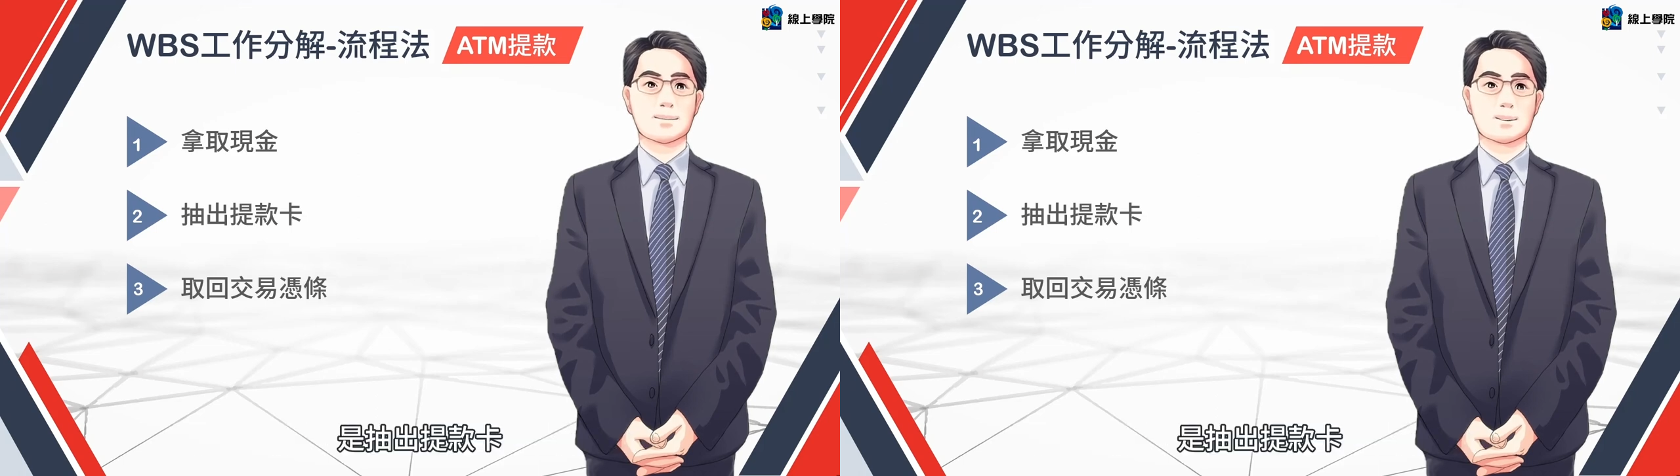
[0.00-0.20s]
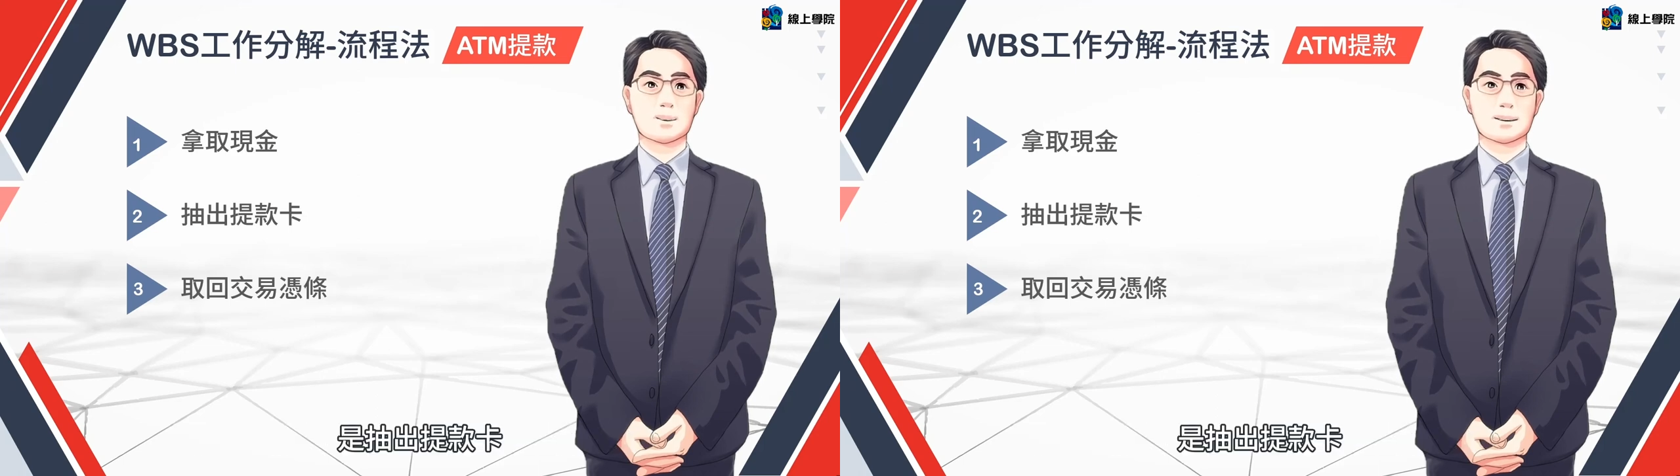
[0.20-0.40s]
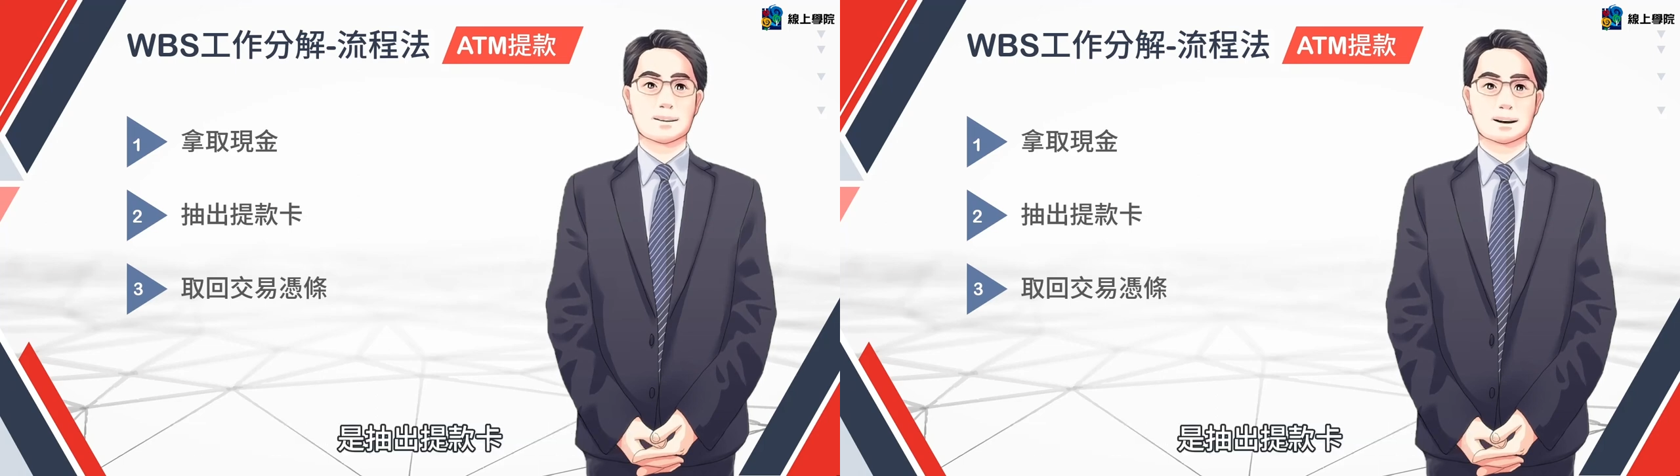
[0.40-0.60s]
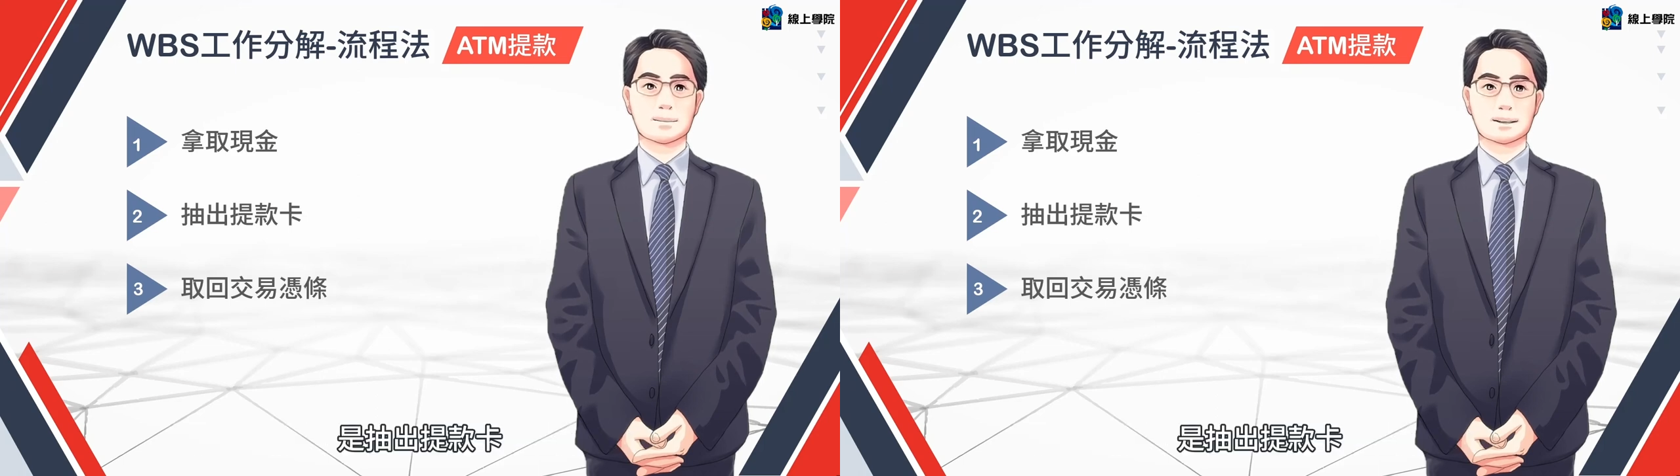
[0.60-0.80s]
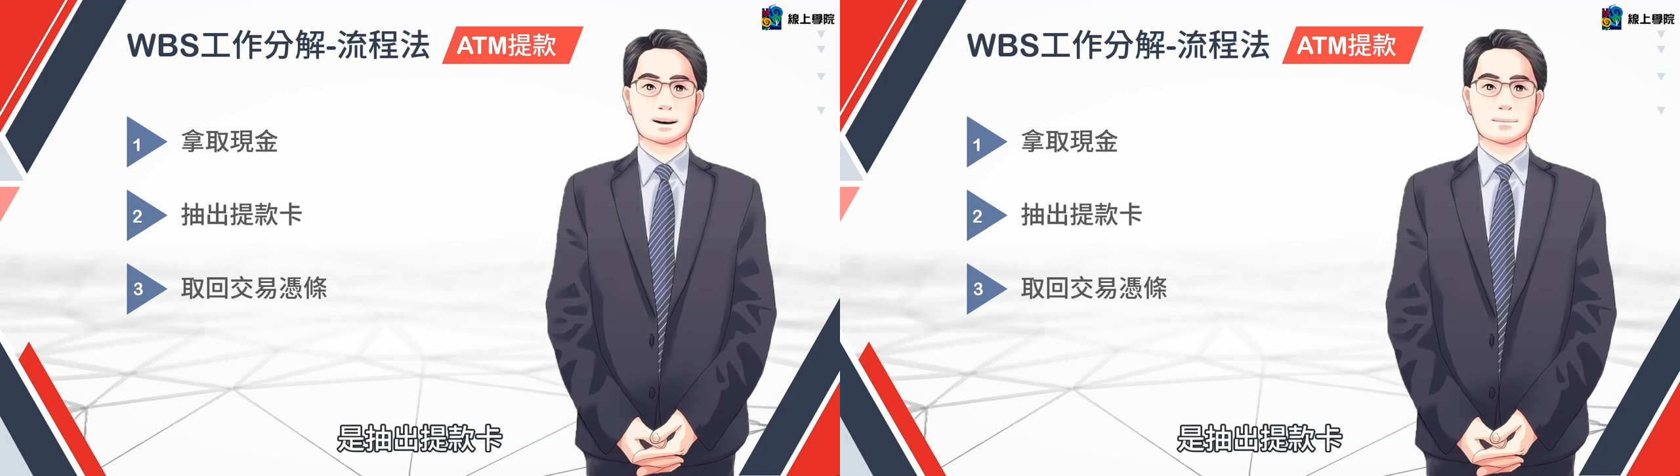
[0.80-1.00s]
是抽出
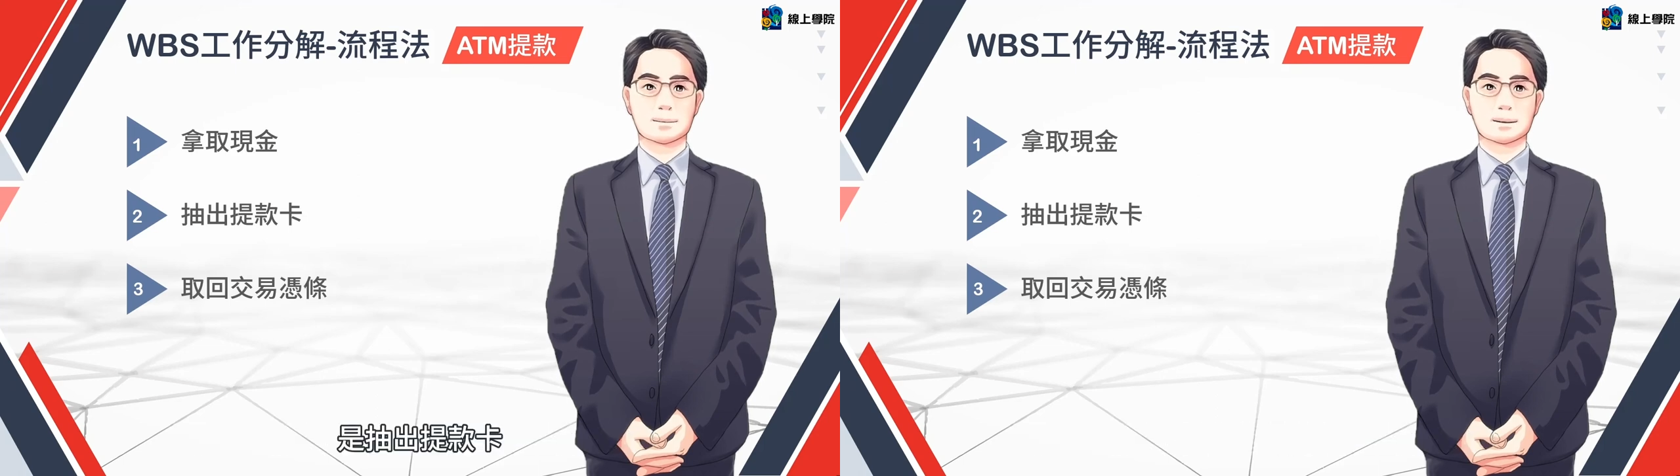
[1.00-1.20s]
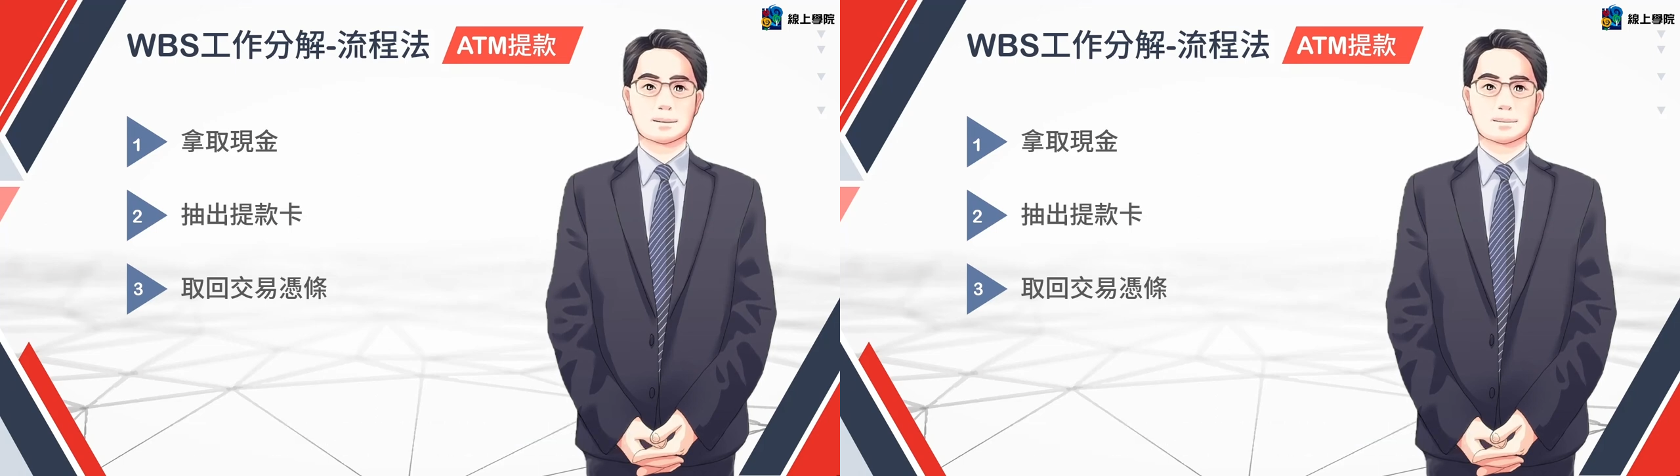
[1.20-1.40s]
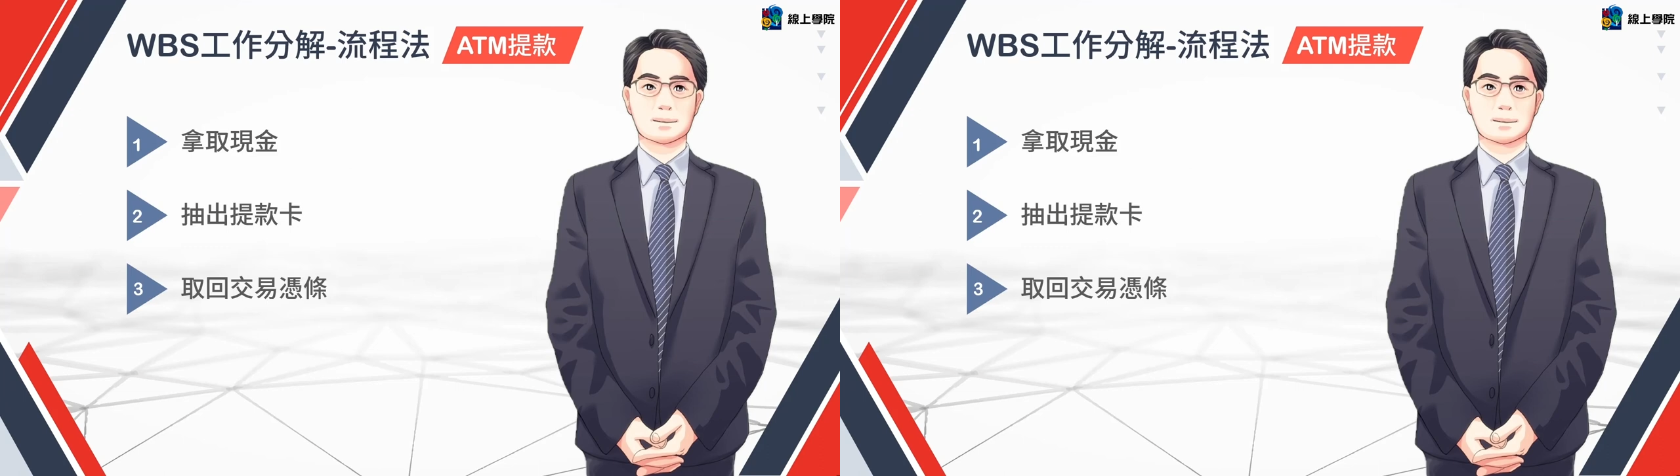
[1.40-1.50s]
提款卡，